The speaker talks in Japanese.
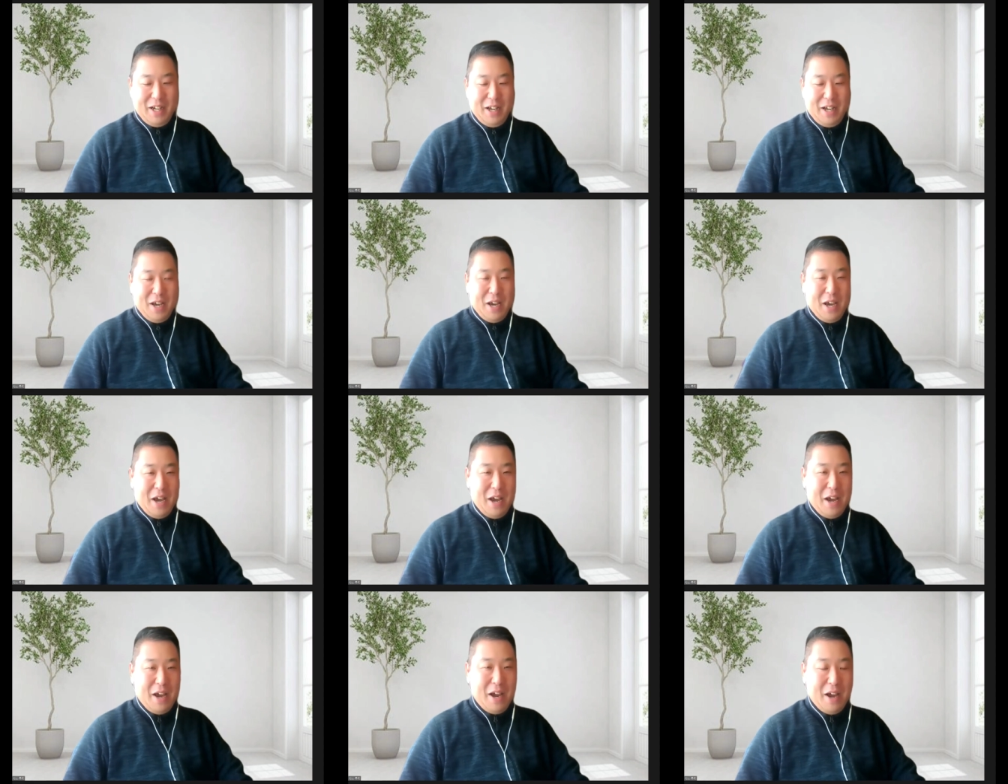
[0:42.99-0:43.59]

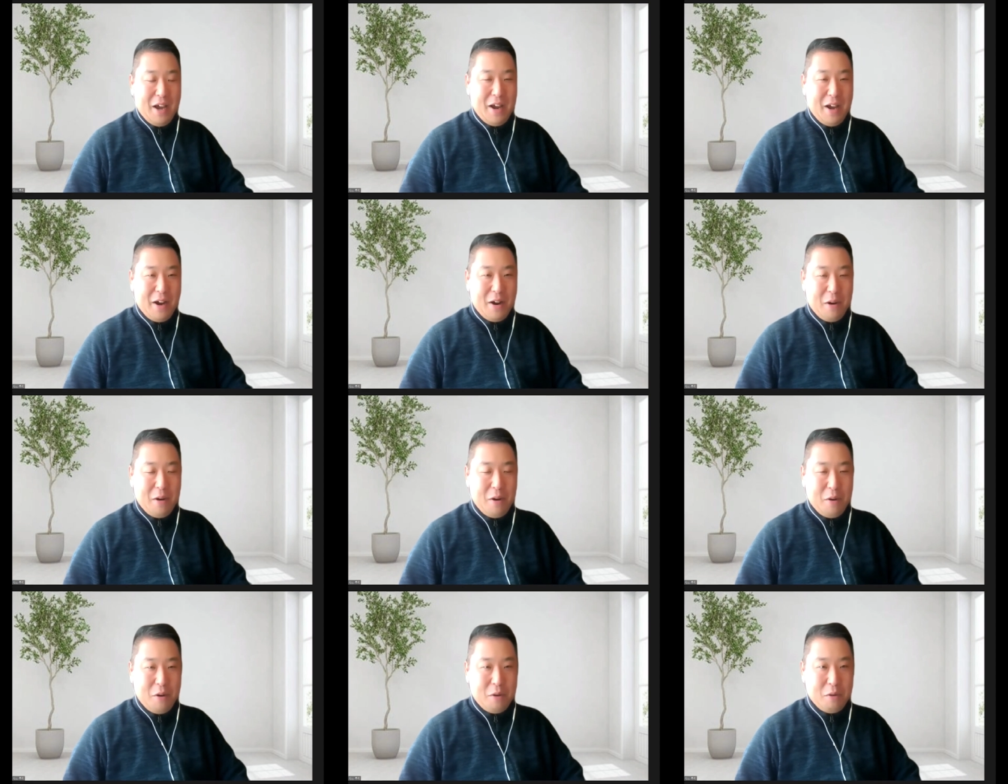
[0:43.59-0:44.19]

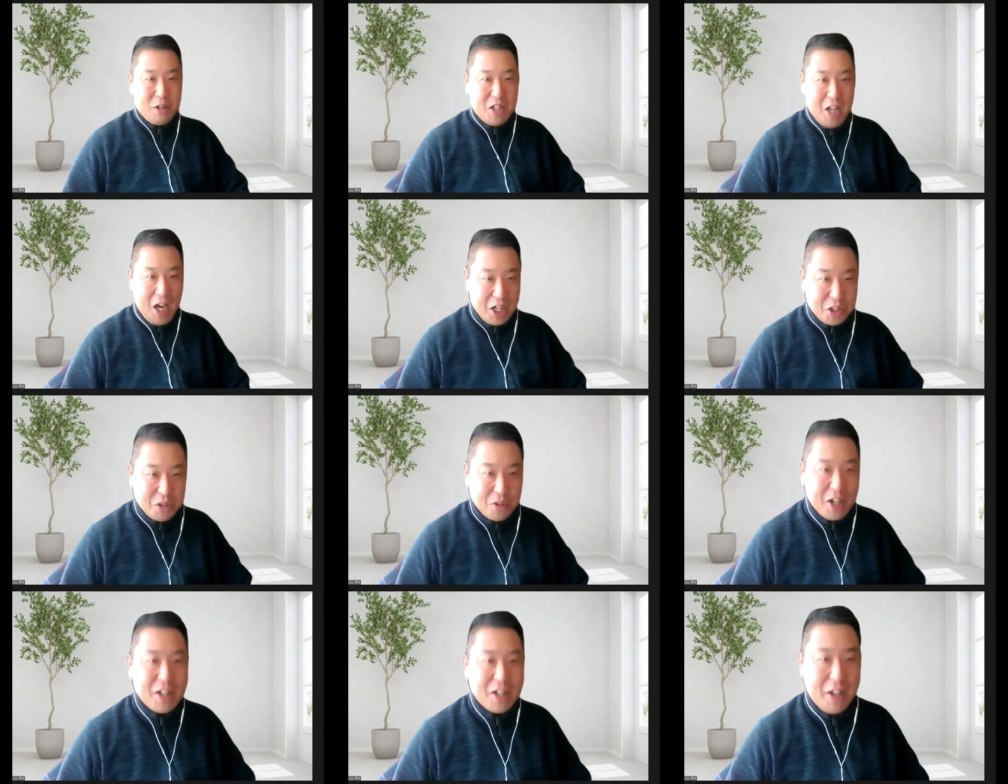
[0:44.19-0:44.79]
えー、最
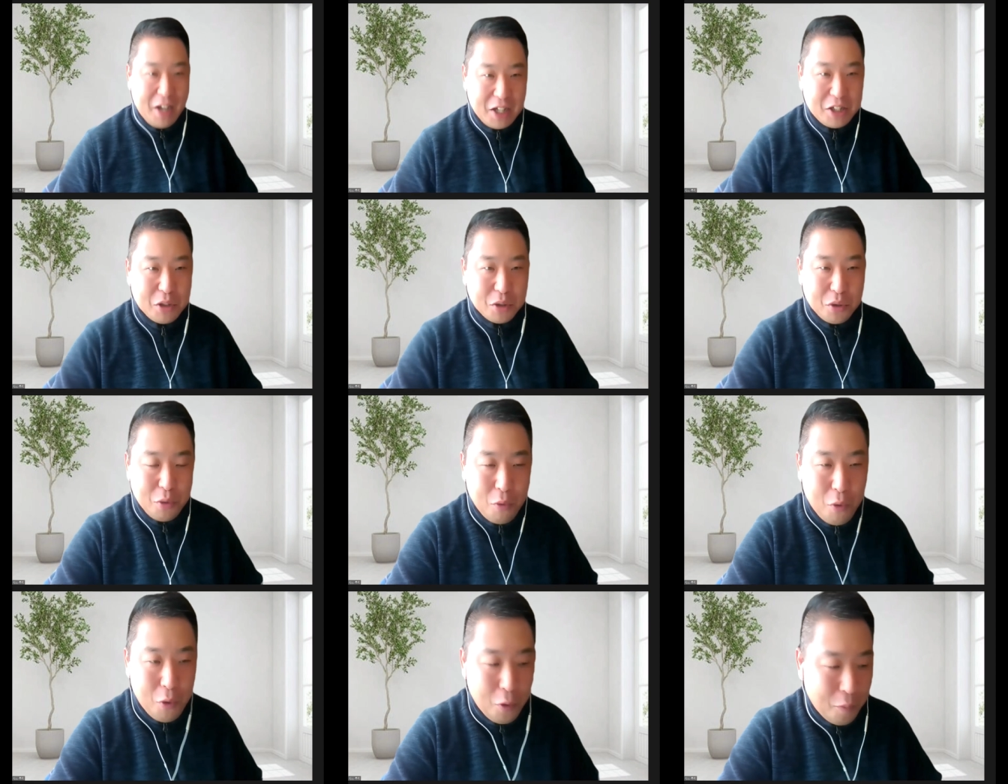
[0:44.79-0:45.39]
初なんでね、ちょっ
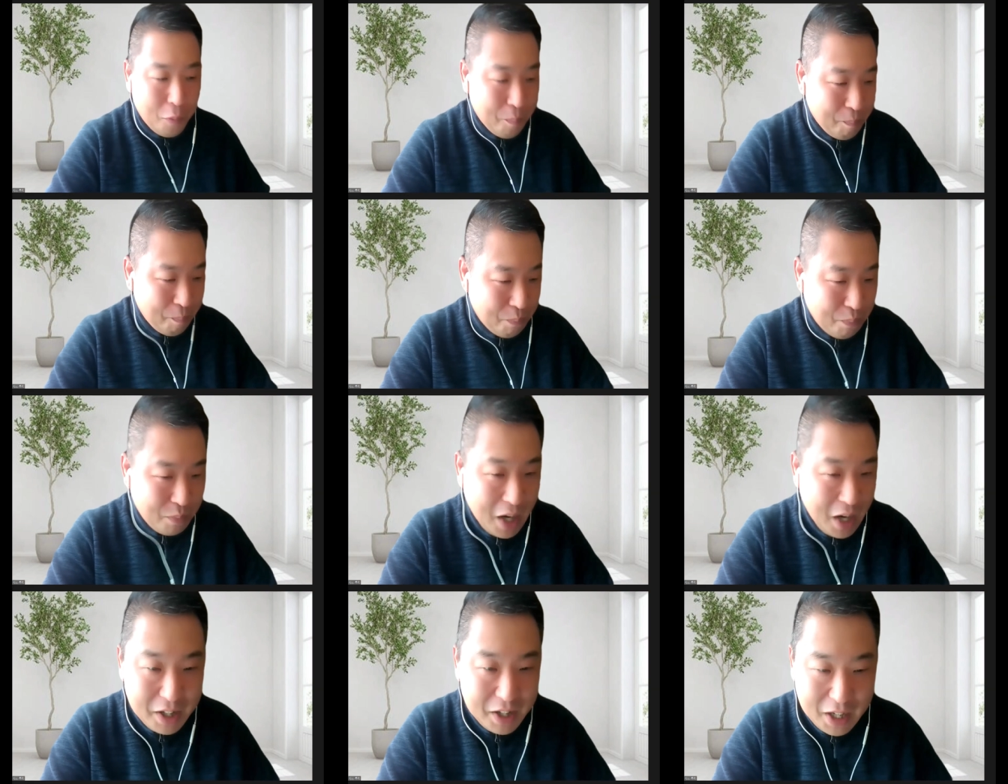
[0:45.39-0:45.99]
とこう、
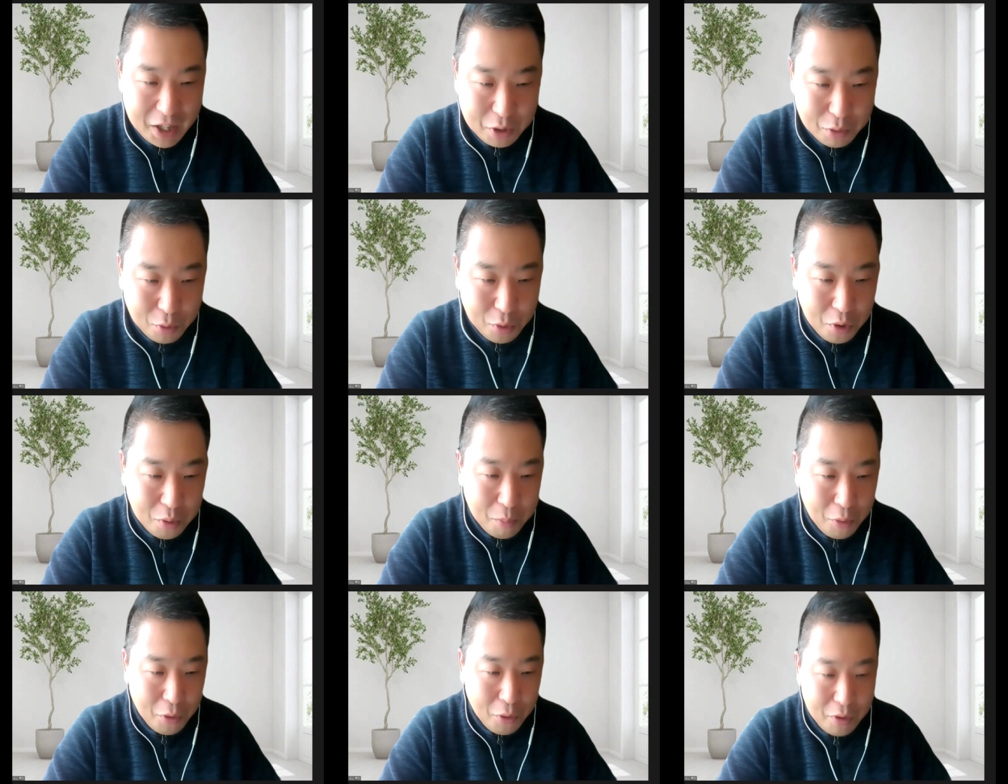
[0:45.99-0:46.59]
慣れないところ
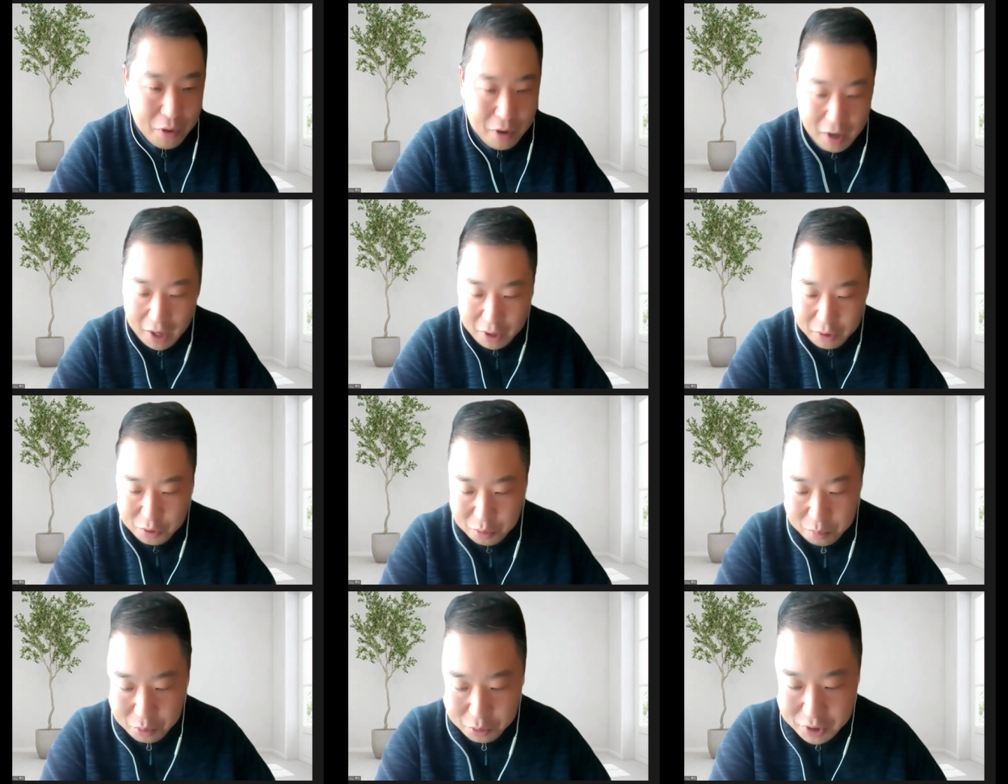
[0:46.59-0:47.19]
もある
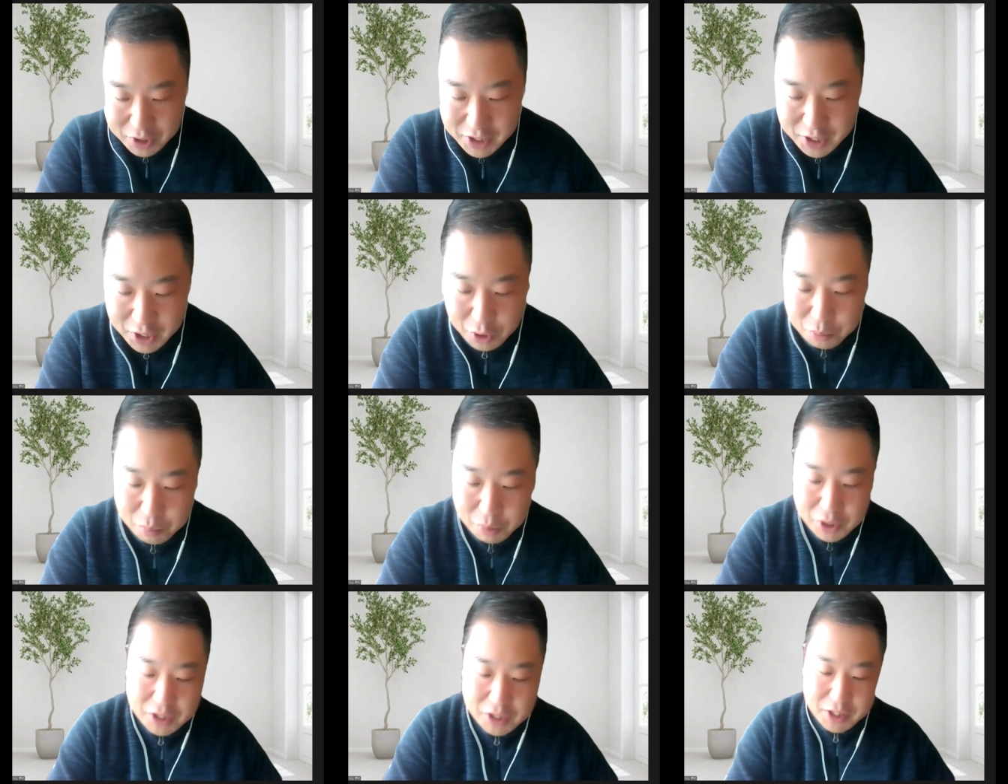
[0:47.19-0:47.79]
と思うんですけど
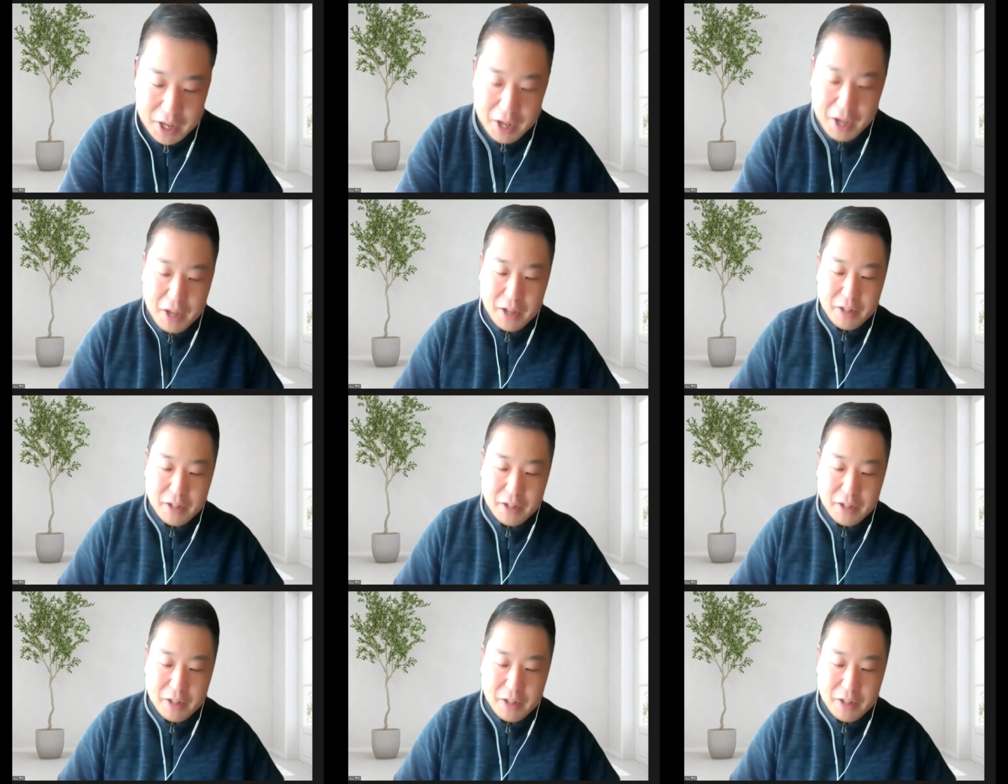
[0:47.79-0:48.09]
もですね、